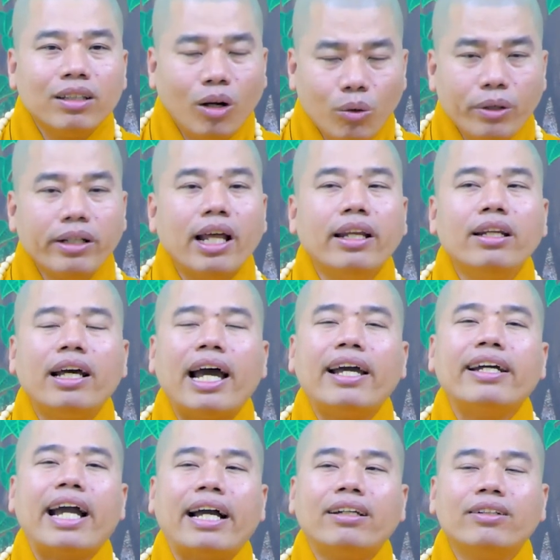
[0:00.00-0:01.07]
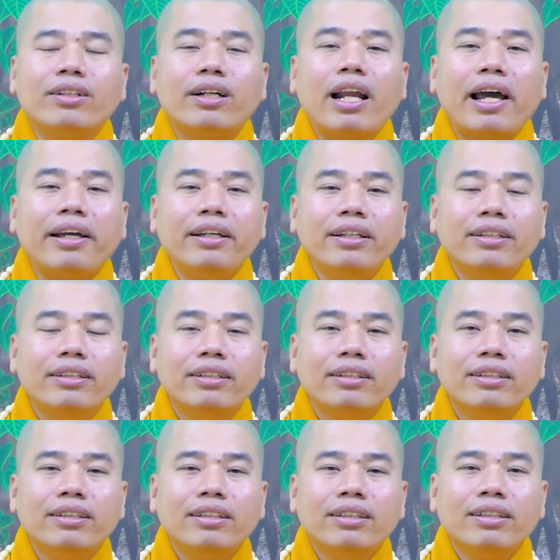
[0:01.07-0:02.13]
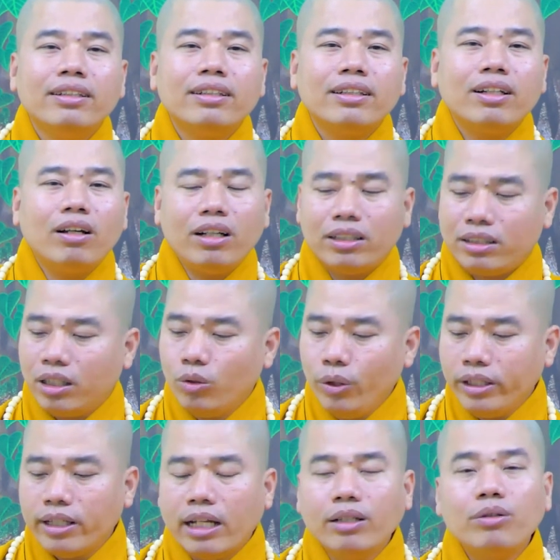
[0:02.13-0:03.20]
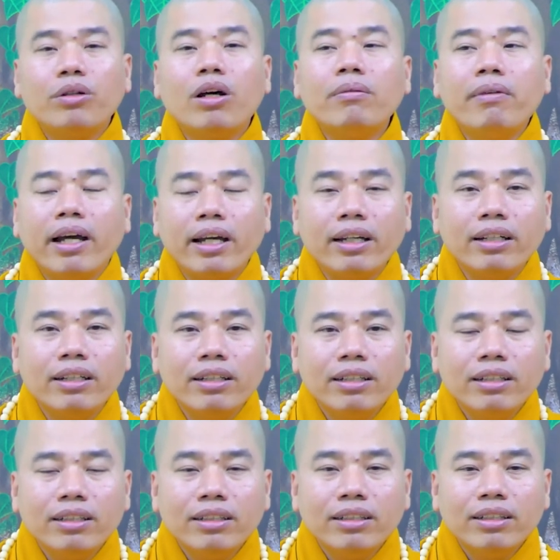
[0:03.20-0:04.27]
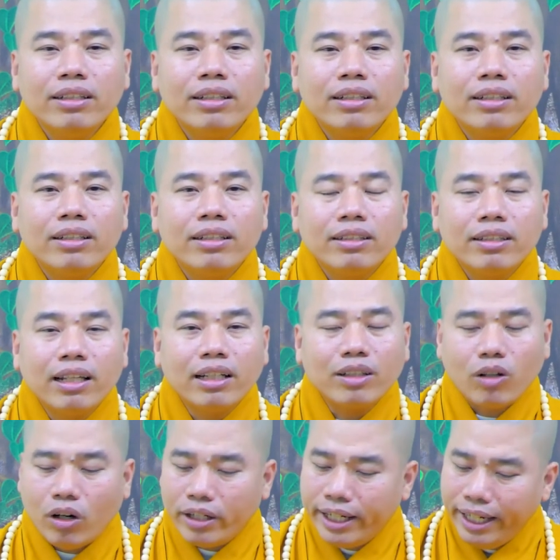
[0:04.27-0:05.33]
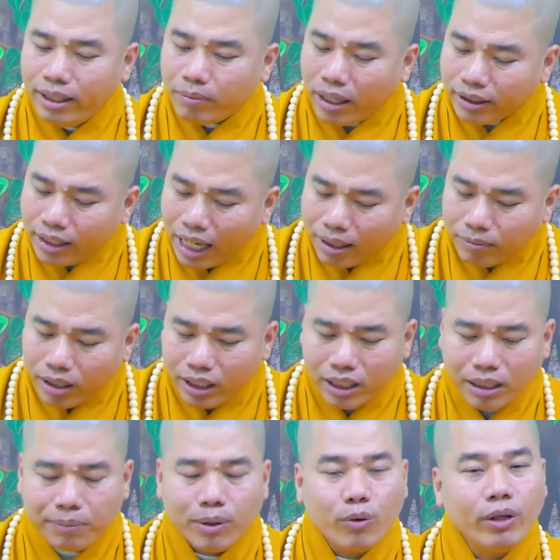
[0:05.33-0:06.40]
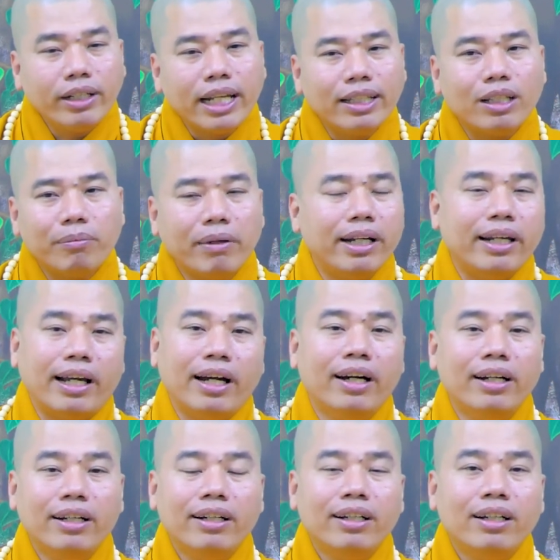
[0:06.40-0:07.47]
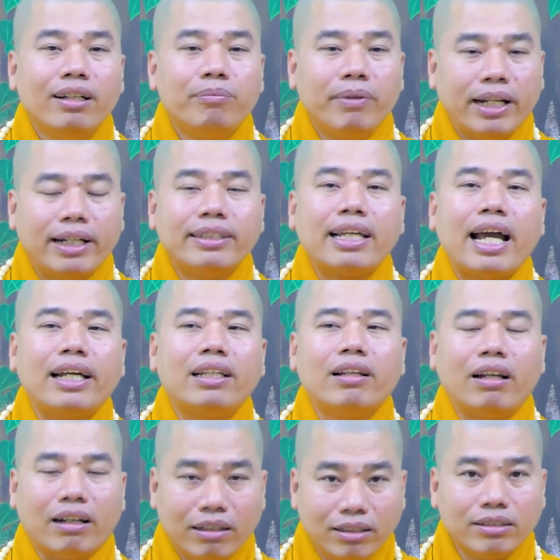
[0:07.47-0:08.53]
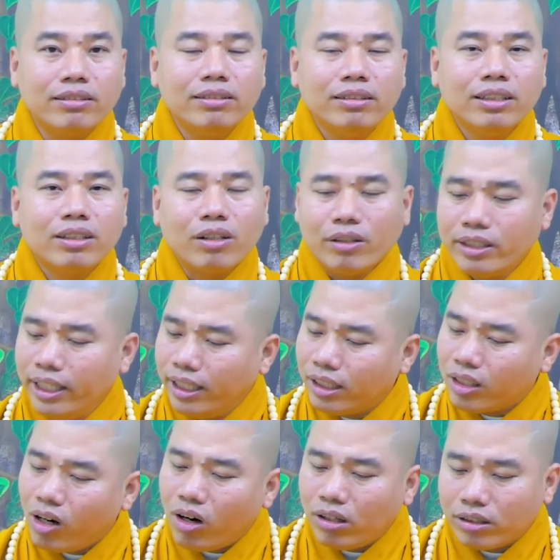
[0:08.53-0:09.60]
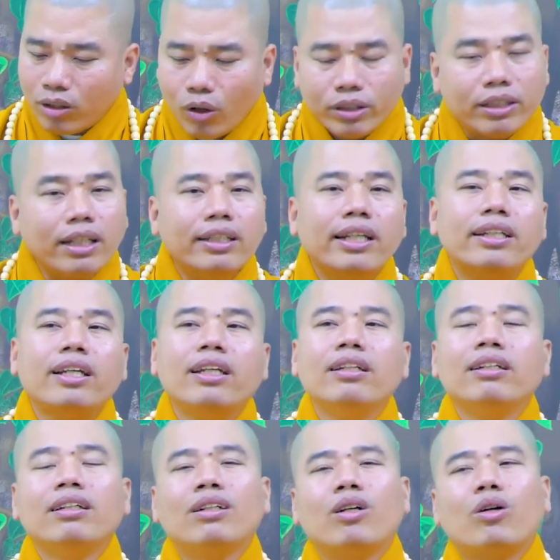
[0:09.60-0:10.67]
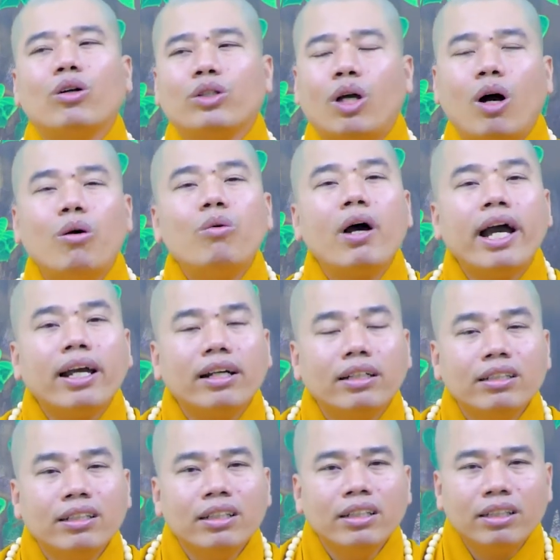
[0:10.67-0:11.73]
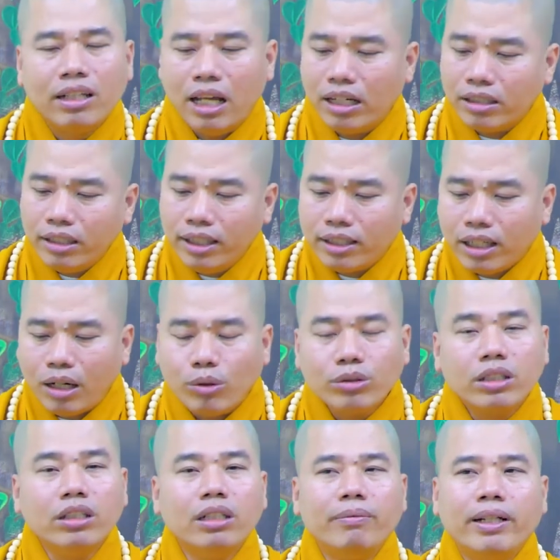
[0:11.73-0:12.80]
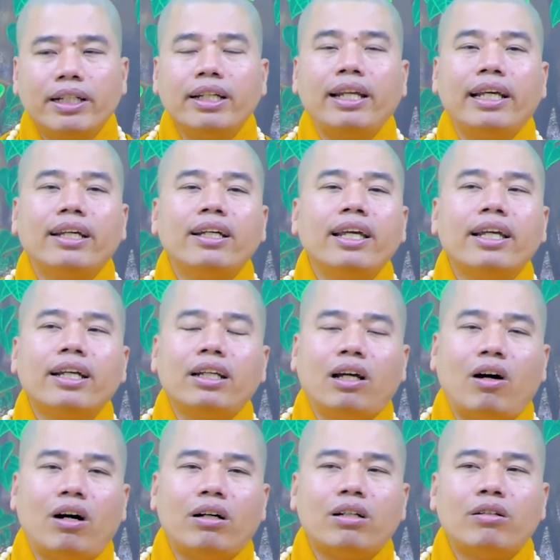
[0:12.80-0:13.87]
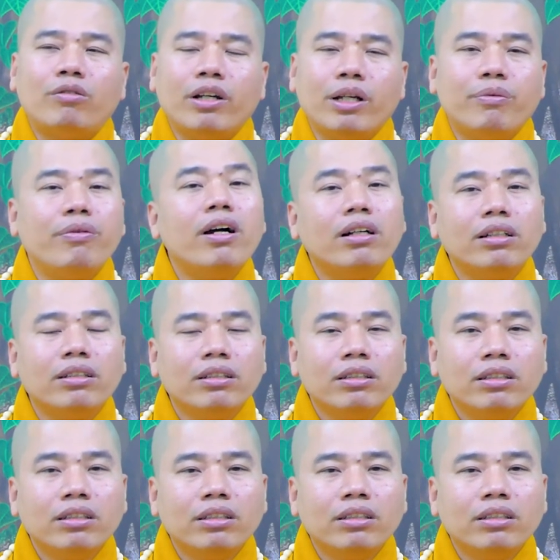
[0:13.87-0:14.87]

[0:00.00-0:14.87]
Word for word: nó quyết định là ai cản được nó đây đó là sự quyết định của nó mà nên còn riêng bản thân mình là mình quyết định cho mình nè mình ăn chay là được còn riêng con thôi tùy duyên đi nó còn nhỏ quá lỡ cái gì nó đấu thừa mình cái này cái cái, cái nọ phiền phức